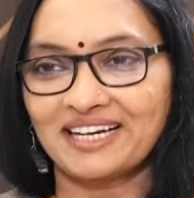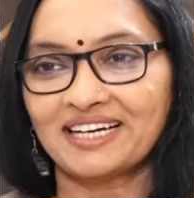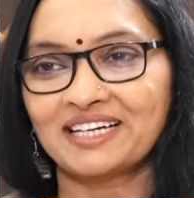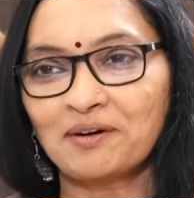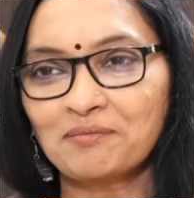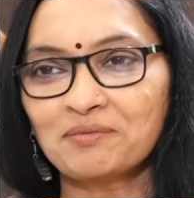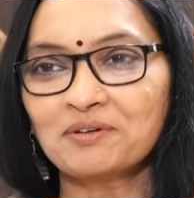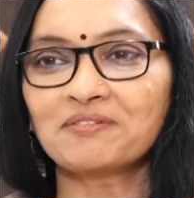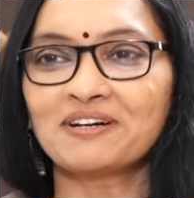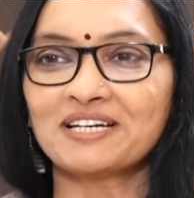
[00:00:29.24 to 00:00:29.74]

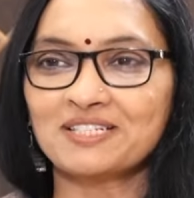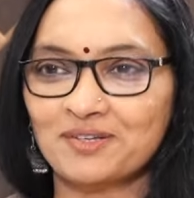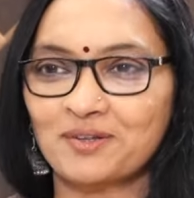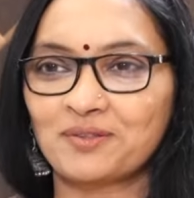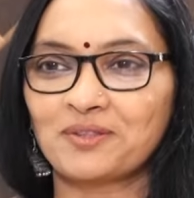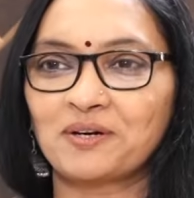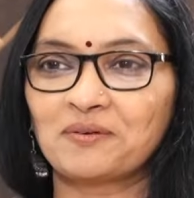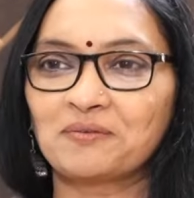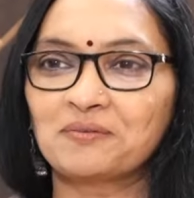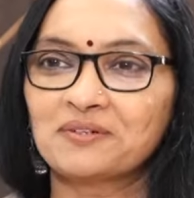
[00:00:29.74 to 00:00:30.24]
అటెంప్ట్ వైజ్
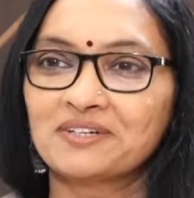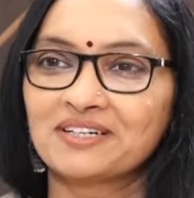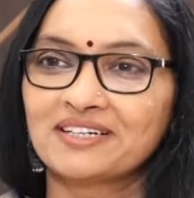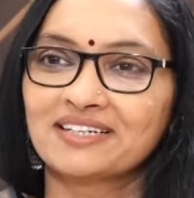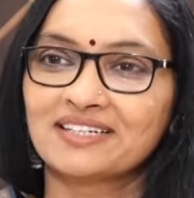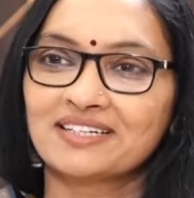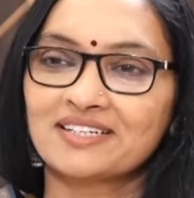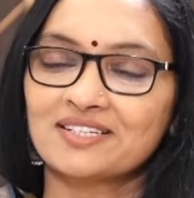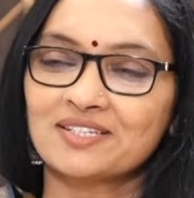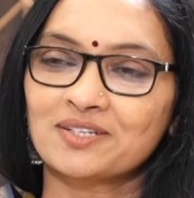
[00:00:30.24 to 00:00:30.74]
వద్దాం
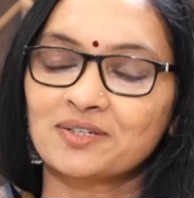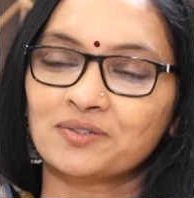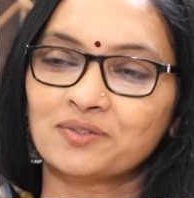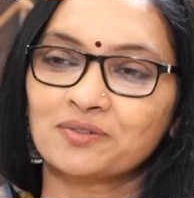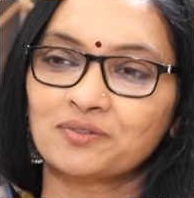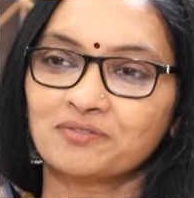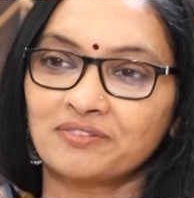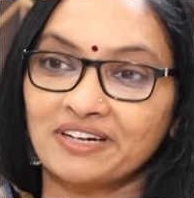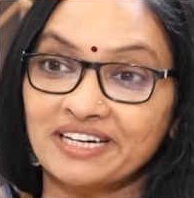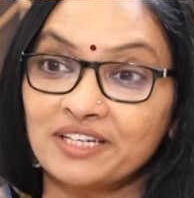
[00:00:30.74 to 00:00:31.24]
సో
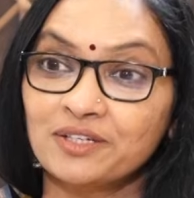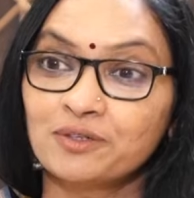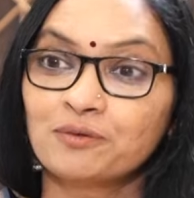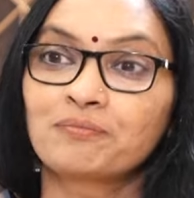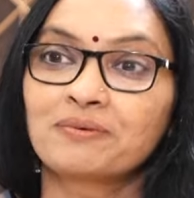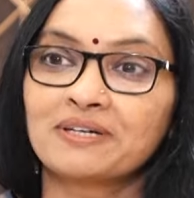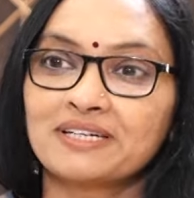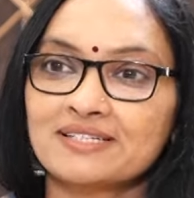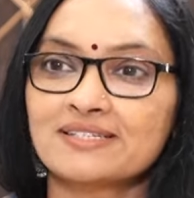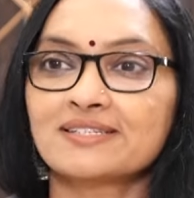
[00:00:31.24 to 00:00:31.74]
వై
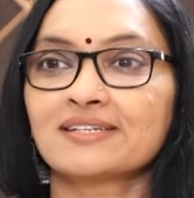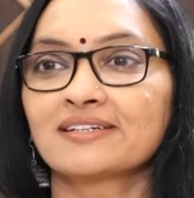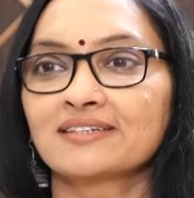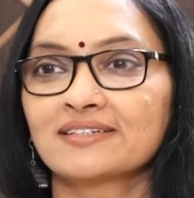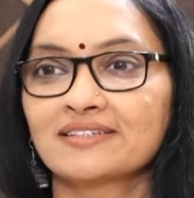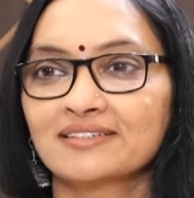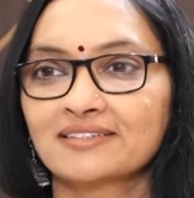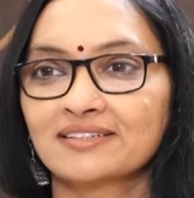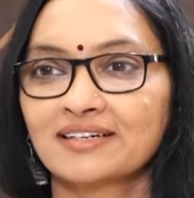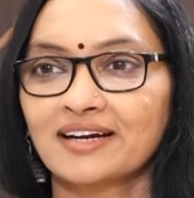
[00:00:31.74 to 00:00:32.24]
యూపీఎస్సీ
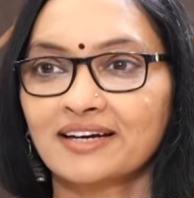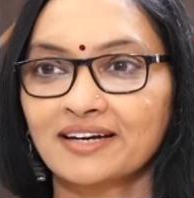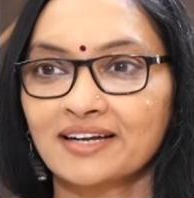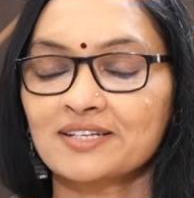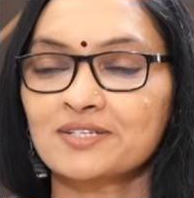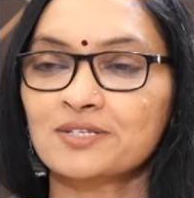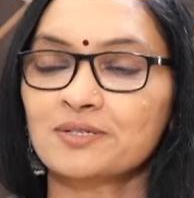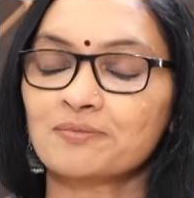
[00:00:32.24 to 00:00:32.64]
అంటే ఏం